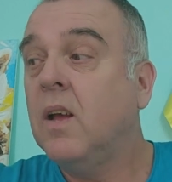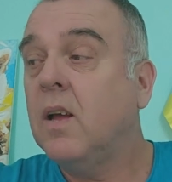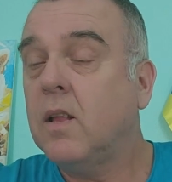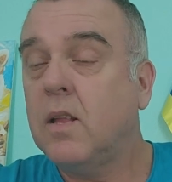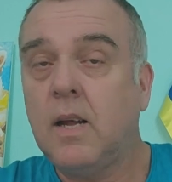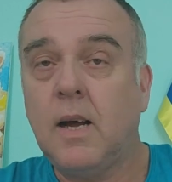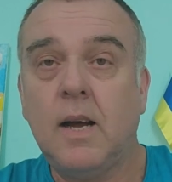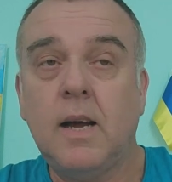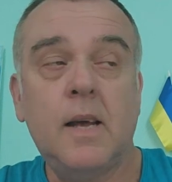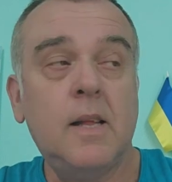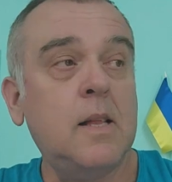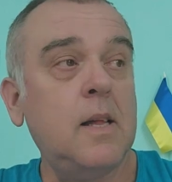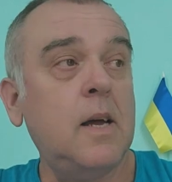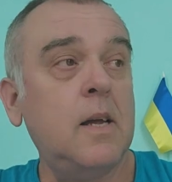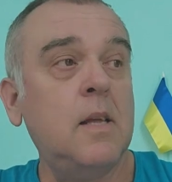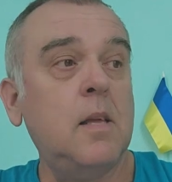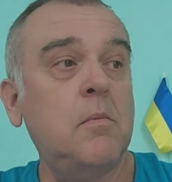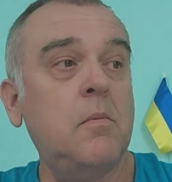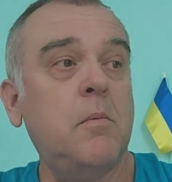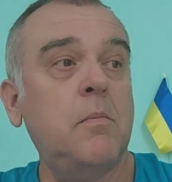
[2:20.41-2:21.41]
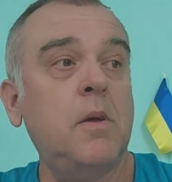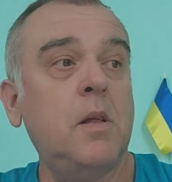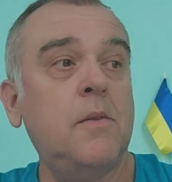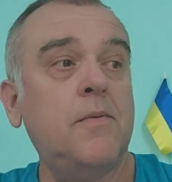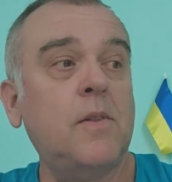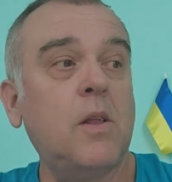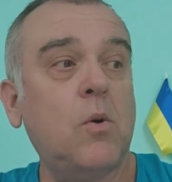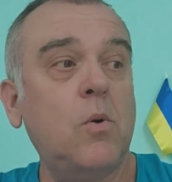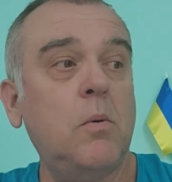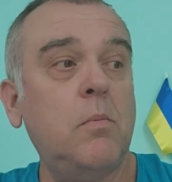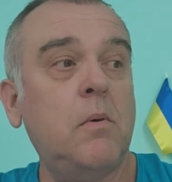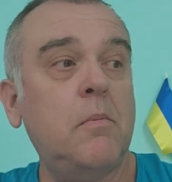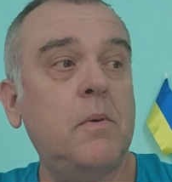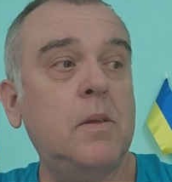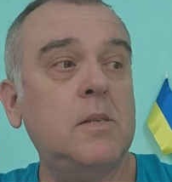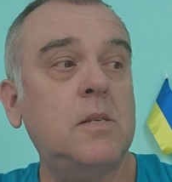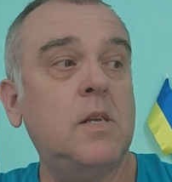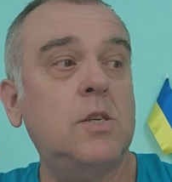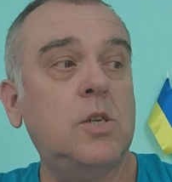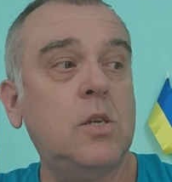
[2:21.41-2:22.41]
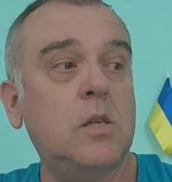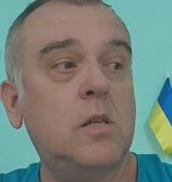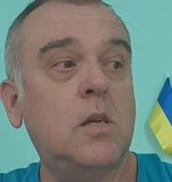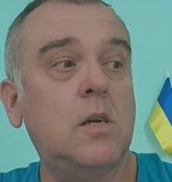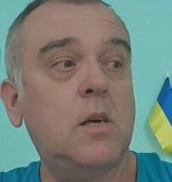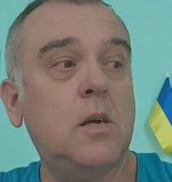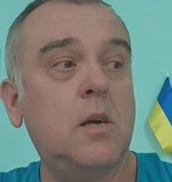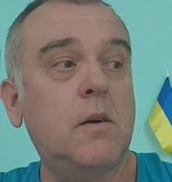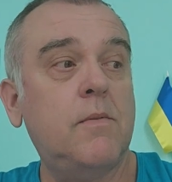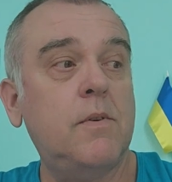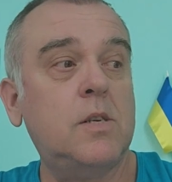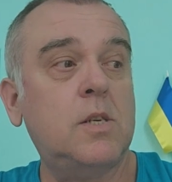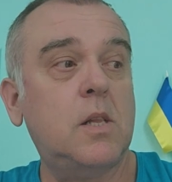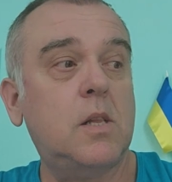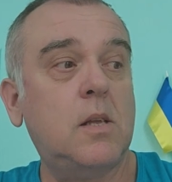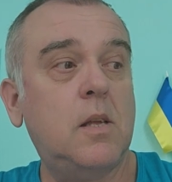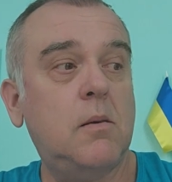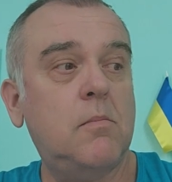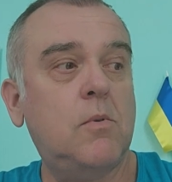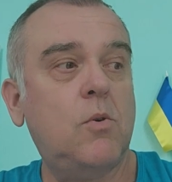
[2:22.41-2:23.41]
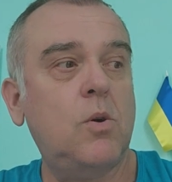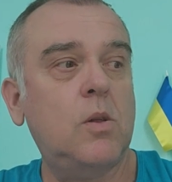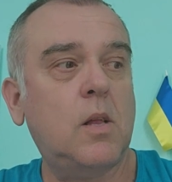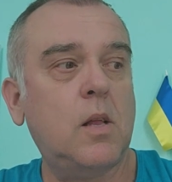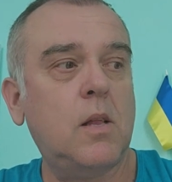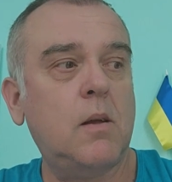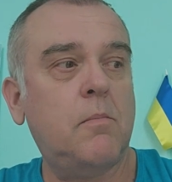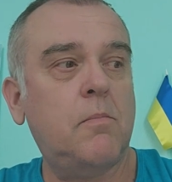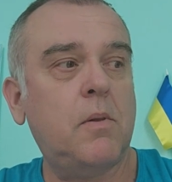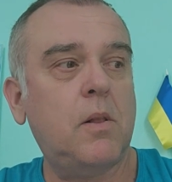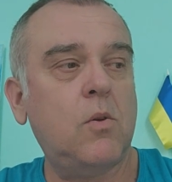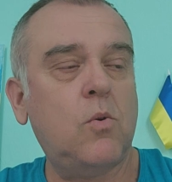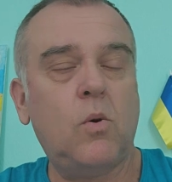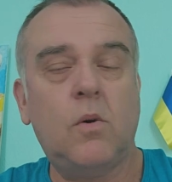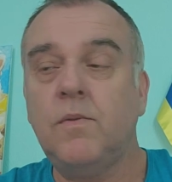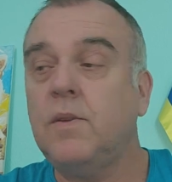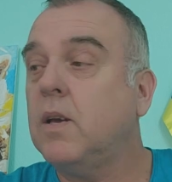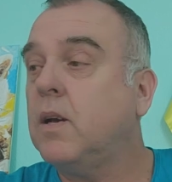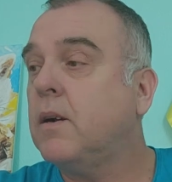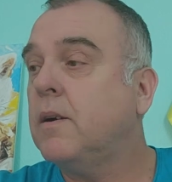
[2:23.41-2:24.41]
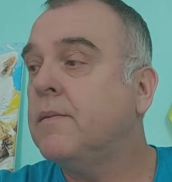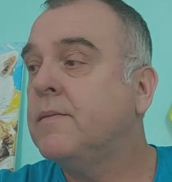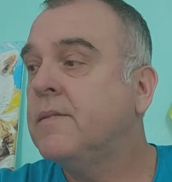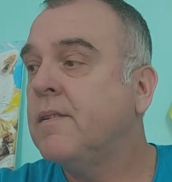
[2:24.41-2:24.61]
Да, это один момент. Второй момент, значит, э, вышел к ним какой-то там полковник,